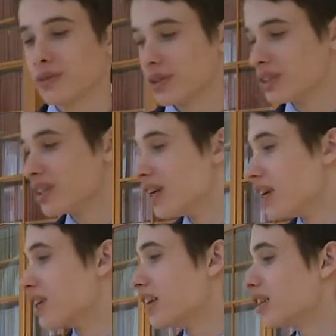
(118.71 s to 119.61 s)
То есть
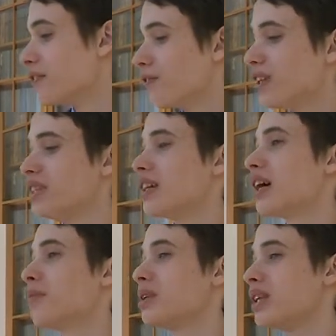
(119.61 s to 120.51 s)
если
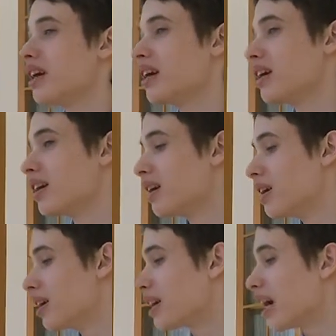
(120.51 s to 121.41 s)
физика мне
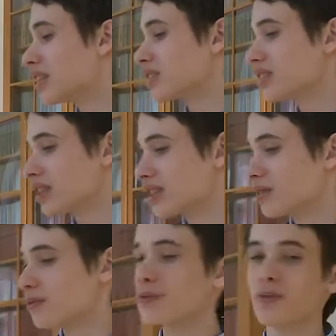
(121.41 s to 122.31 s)
кажется,
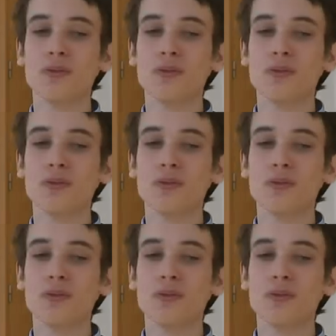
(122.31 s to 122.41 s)
ну,